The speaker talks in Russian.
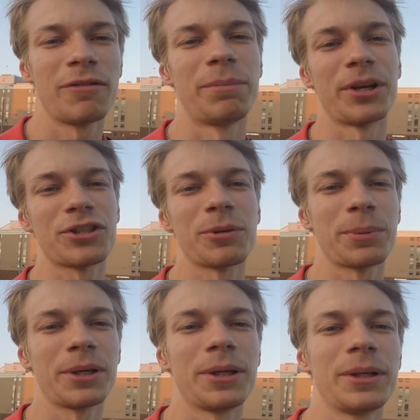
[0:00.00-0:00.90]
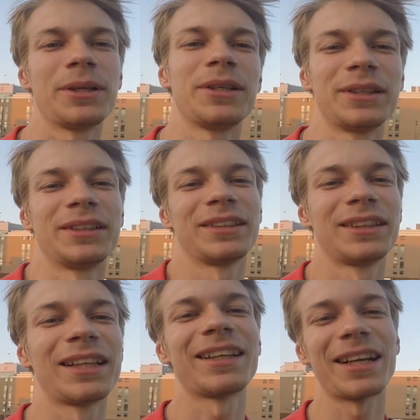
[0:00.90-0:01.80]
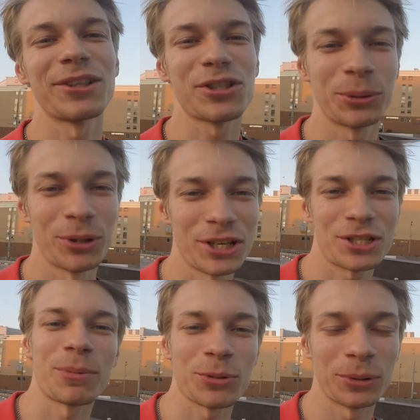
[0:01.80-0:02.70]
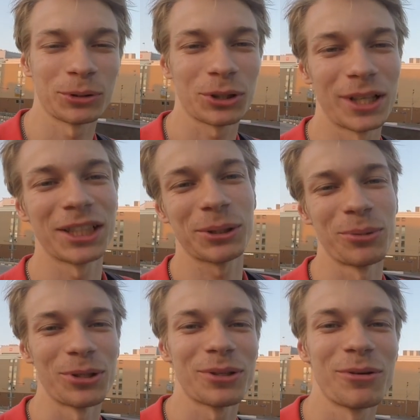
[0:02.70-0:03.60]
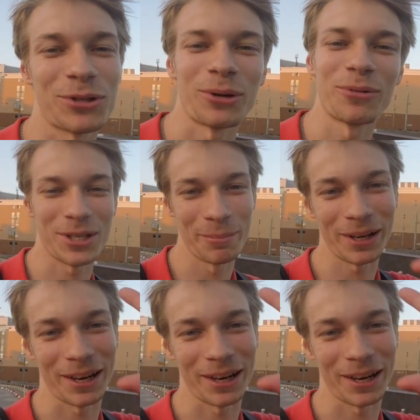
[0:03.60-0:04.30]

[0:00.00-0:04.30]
В принципе, надо радоваться, чему есть, и посмотрим, что дальше будет. Все, всем